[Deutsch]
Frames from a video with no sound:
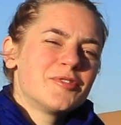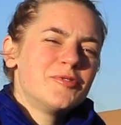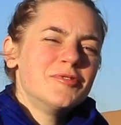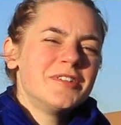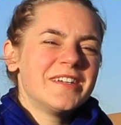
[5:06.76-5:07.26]

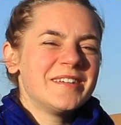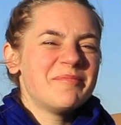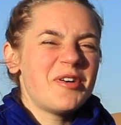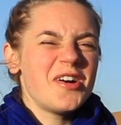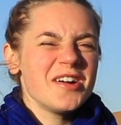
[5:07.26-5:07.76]
Guten
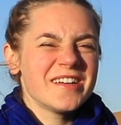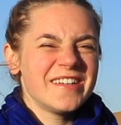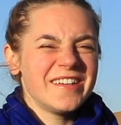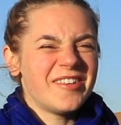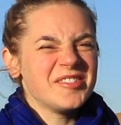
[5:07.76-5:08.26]

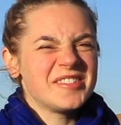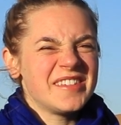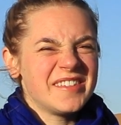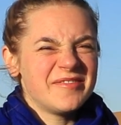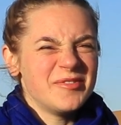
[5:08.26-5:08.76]
Morgen aus
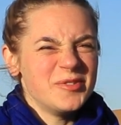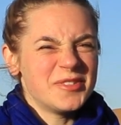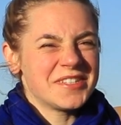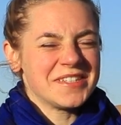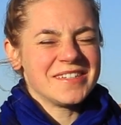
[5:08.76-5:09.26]
der
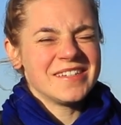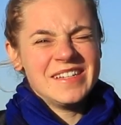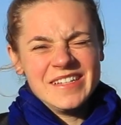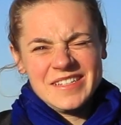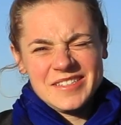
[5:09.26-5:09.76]
Wüste,
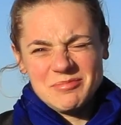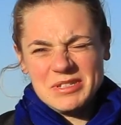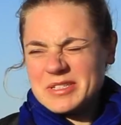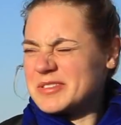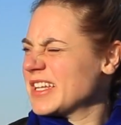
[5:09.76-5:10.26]

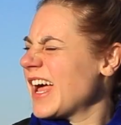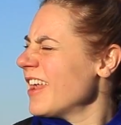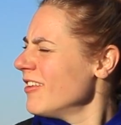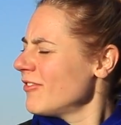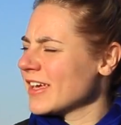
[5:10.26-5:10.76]
zumindest aus den
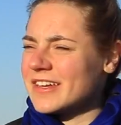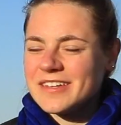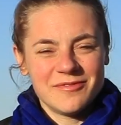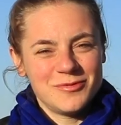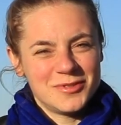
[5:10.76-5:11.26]
Anfängen
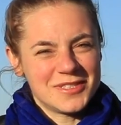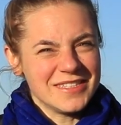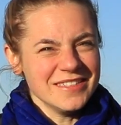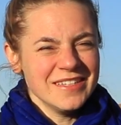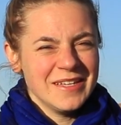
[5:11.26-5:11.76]
der
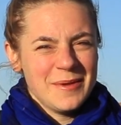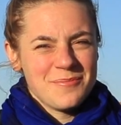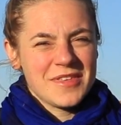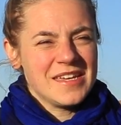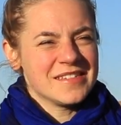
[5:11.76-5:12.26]
Wüste.
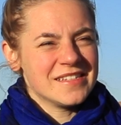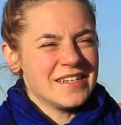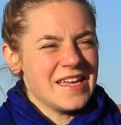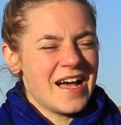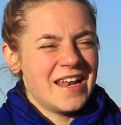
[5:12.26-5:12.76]
Hier sind ja
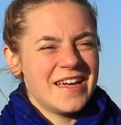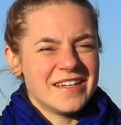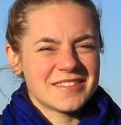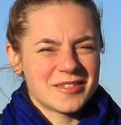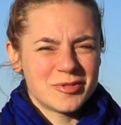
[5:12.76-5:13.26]
die
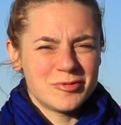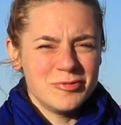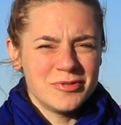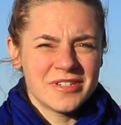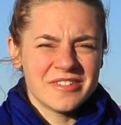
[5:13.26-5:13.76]
allerersten
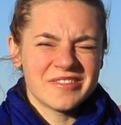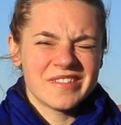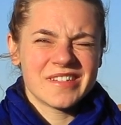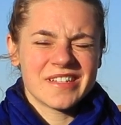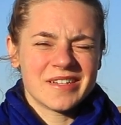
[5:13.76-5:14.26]
Dünen
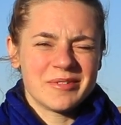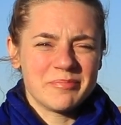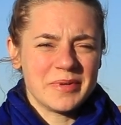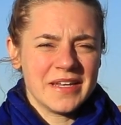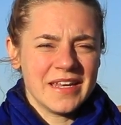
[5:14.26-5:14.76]
und äh,
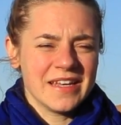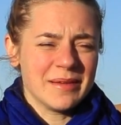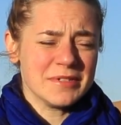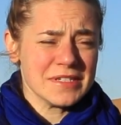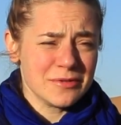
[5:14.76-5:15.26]
bei denen
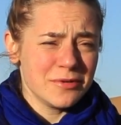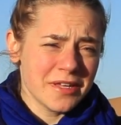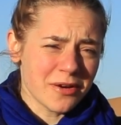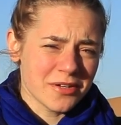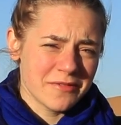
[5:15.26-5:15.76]
gibt es
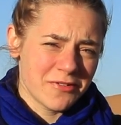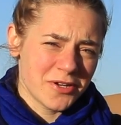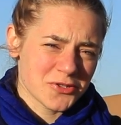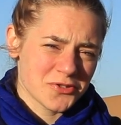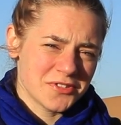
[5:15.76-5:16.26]
natürlich auch einen
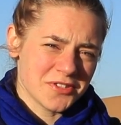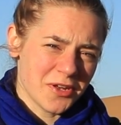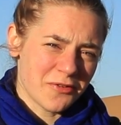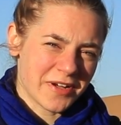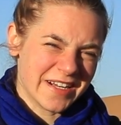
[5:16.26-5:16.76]
wunderschönen
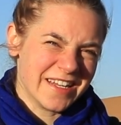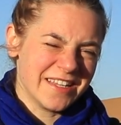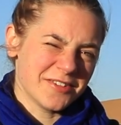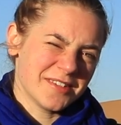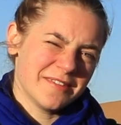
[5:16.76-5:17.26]
Sonnenaufgang, den
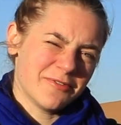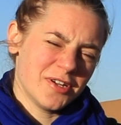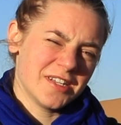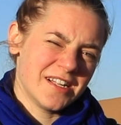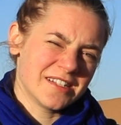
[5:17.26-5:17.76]
ich euch nicht
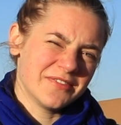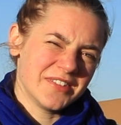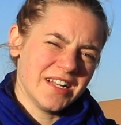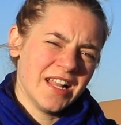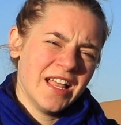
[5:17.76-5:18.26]
vorenthalten will.